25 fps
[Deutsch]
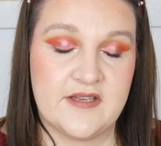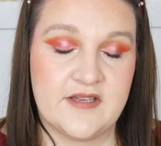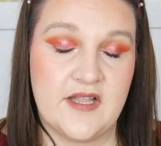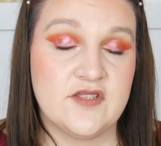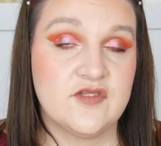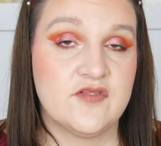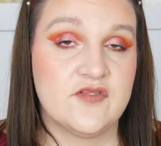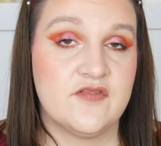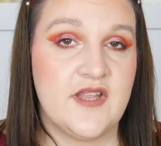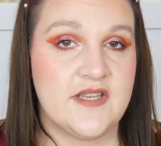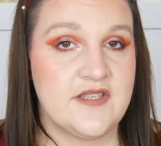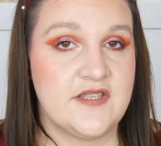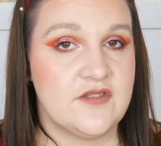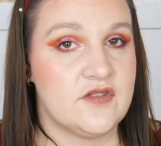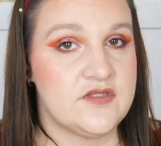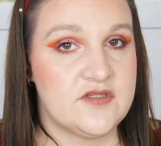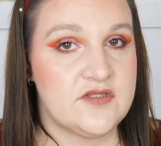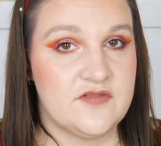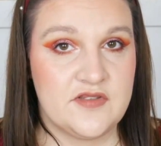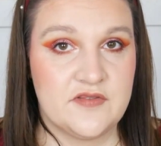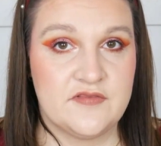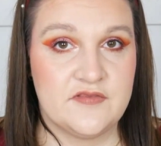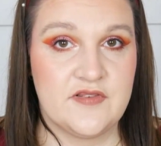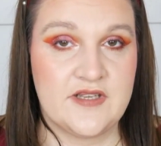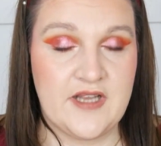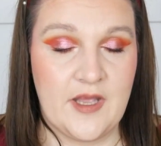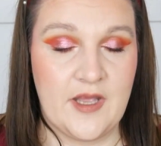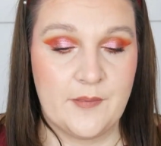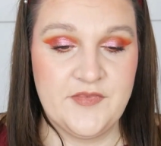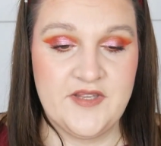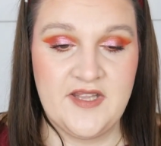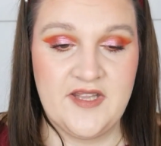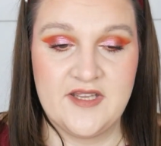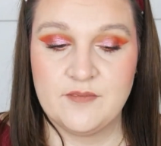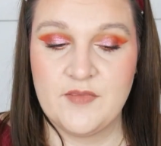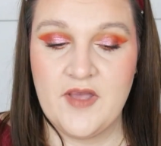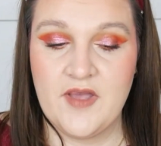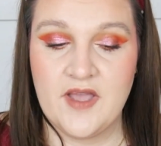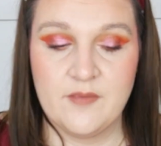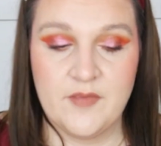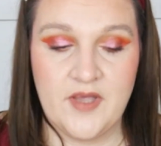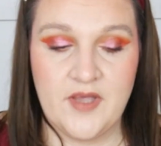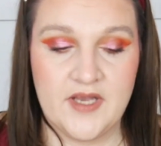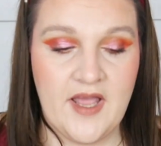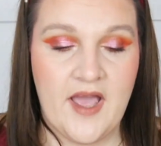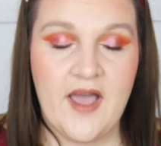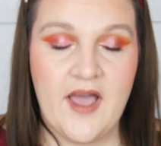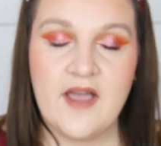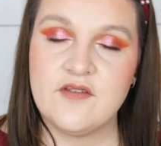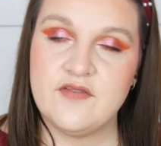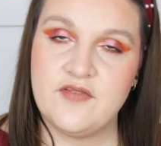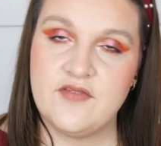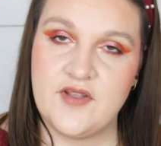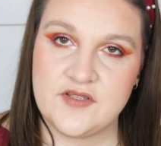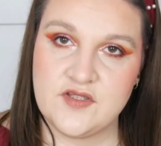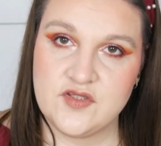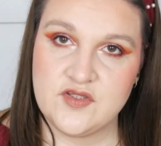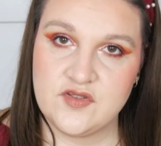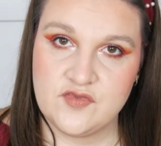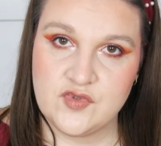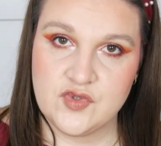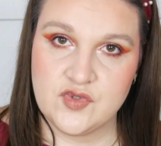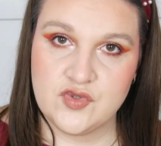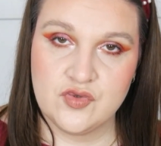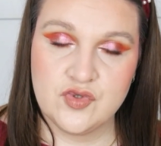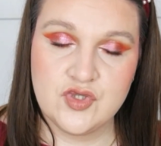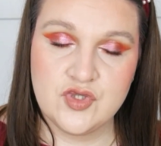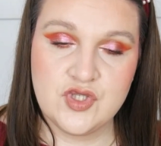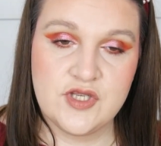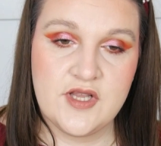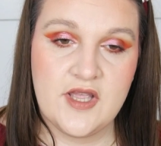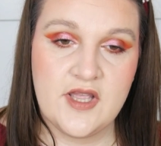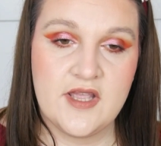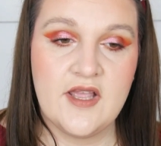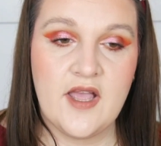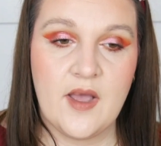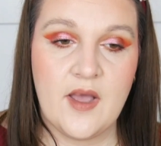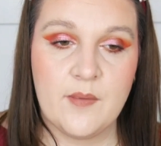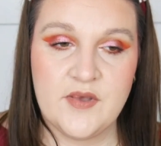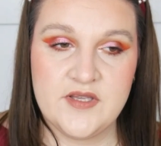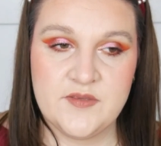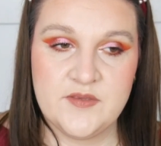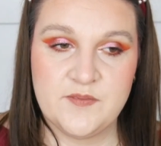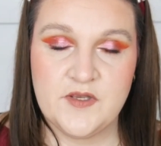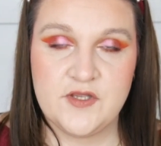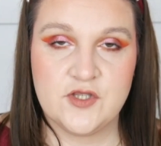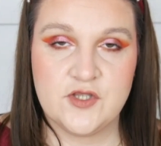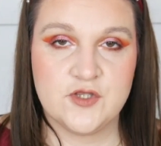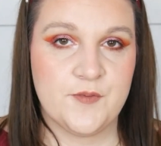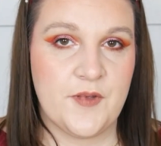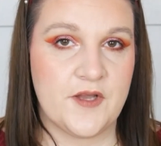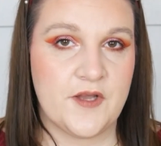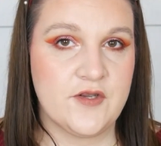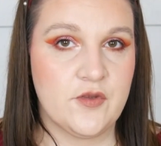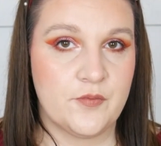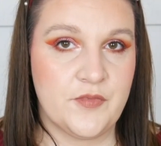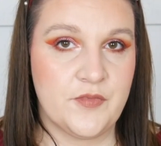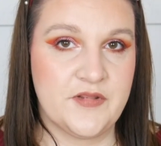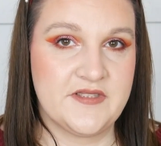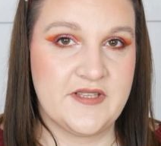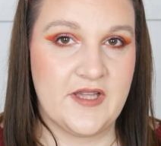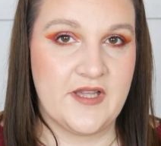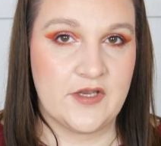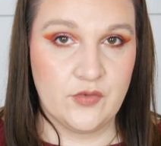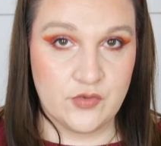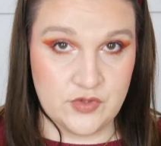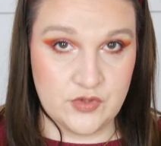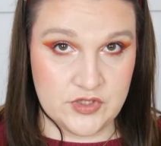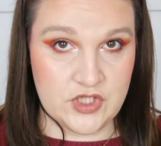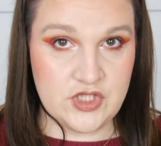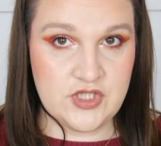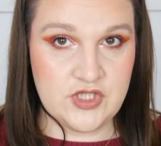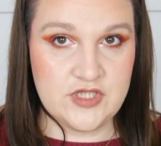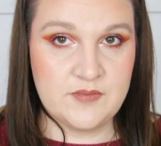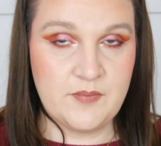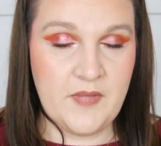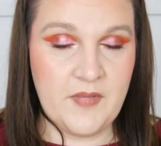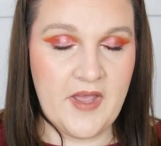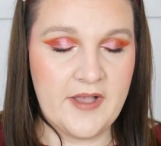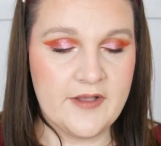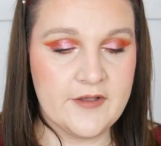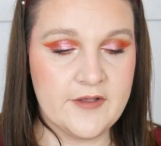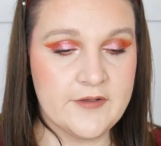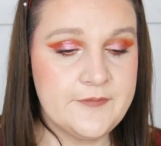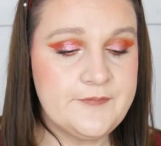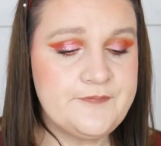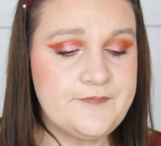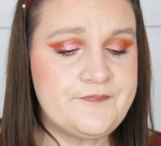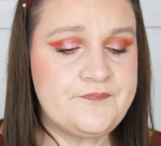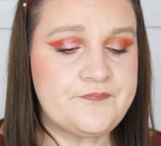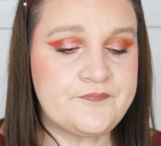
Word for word: Dazu werde ich euch auf jeden Fall ein Update machen. Meine Haare fetten sowieso schnell, aber ich bin gespannt, ob ich da einen Unterschied merke.